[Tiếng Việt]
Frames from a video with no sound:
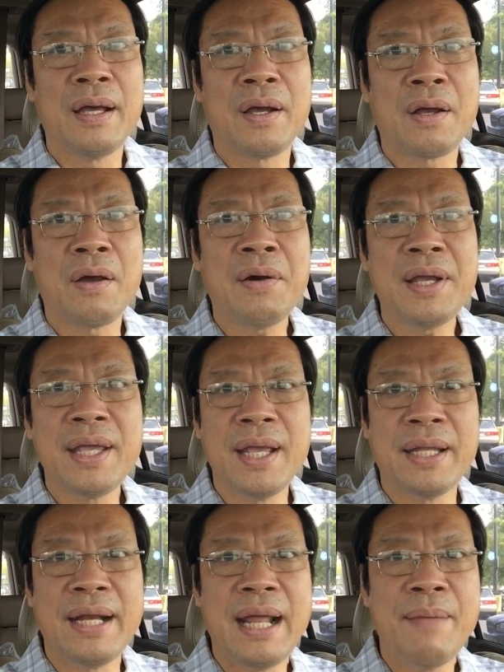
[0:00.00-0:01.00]
uh, có cái
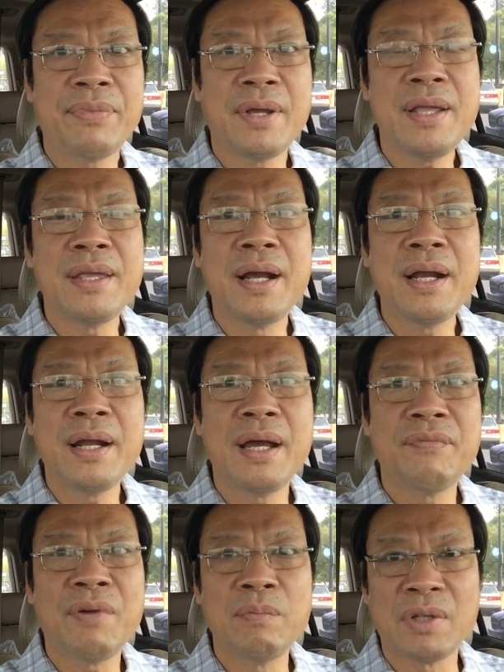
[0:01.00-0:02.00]
gì thì đem tới những cái
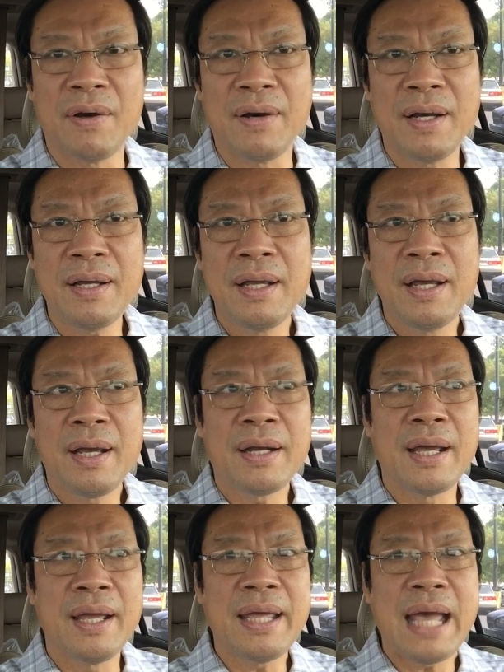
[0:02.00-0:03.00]
nơi phong tỏa
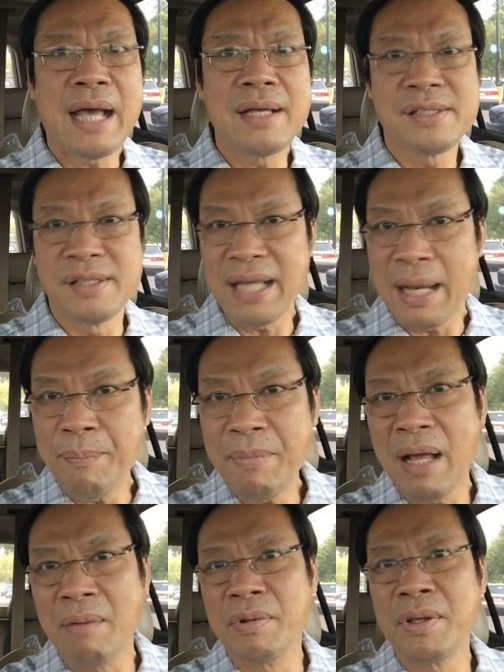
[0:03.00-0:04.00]
để sự ấm
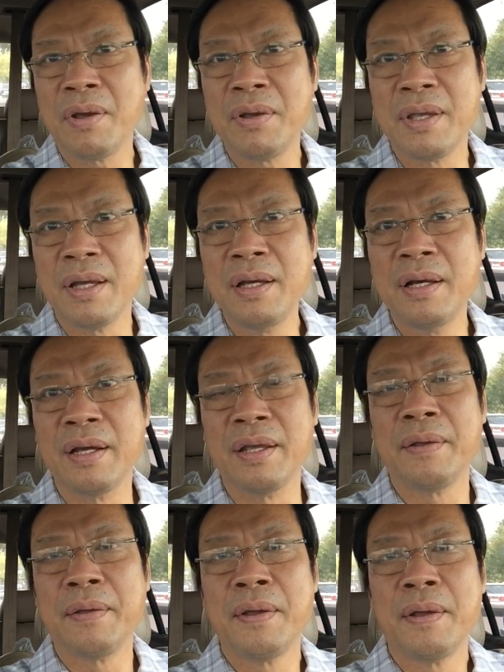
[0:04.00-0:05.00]
lòng cho những
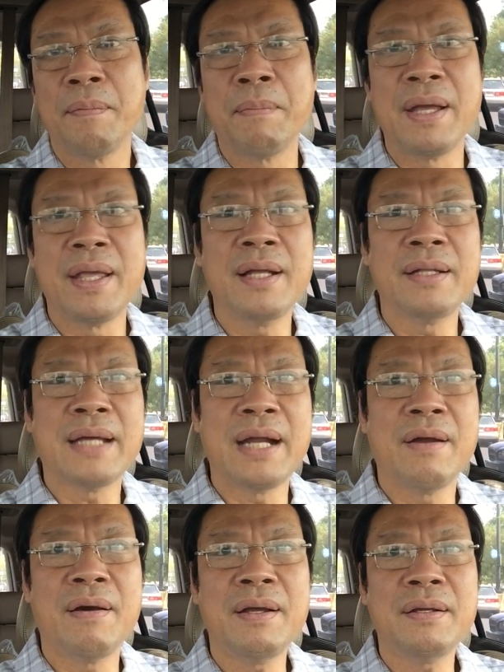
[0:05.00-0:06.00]
người mà dân tại
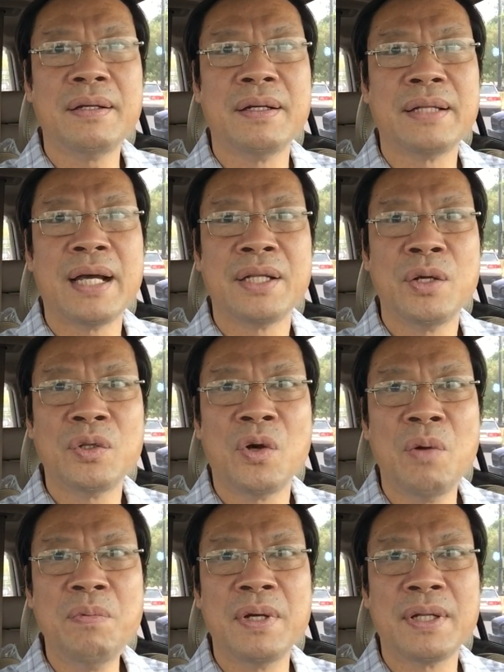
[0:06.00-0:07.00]
đó người ta thiếu
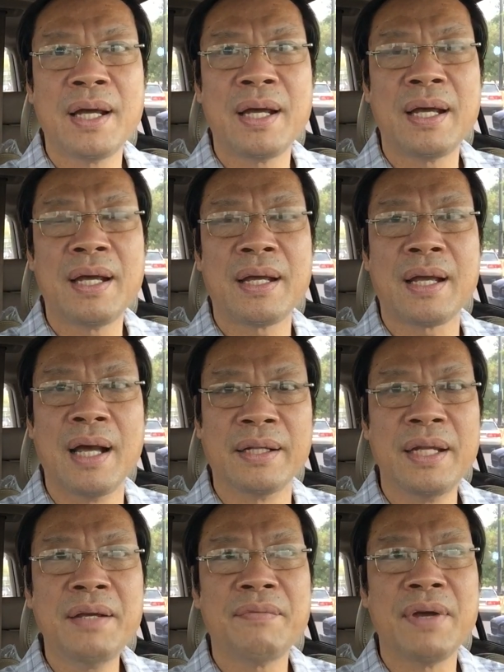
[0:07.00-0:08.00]
thốn người ta cần
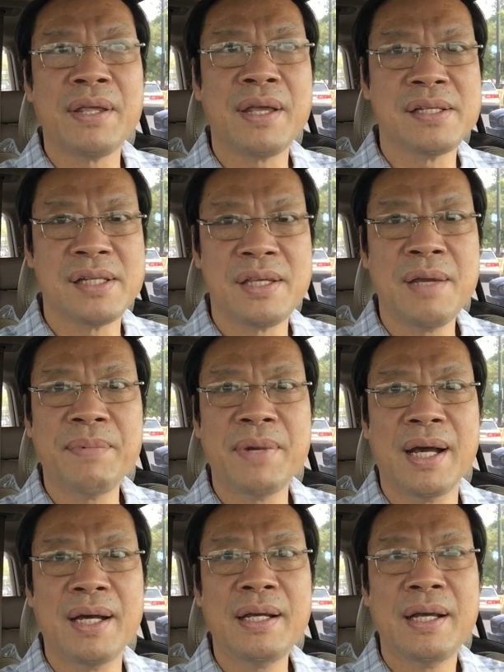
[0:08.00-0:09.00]
thiết và nhờ sự giúp
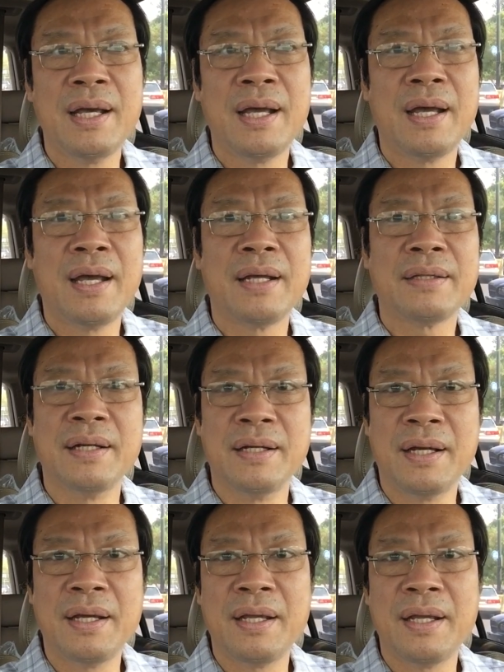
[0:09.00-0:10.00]
đỡ từ
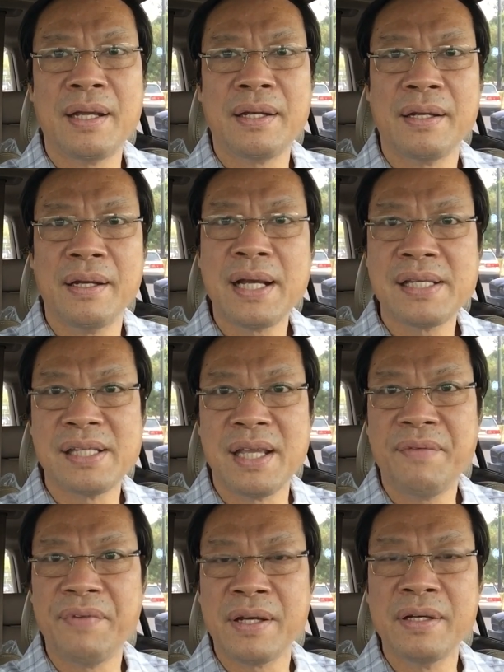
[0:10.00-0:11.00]
nơi à, nữ ca sĩ
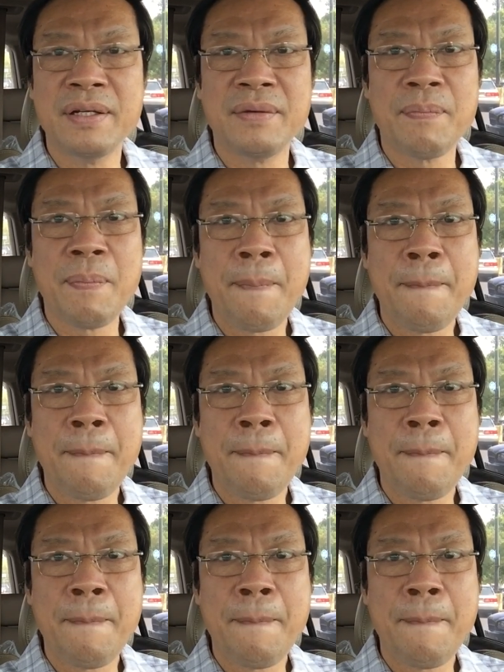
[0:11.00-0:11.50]
Việt Hương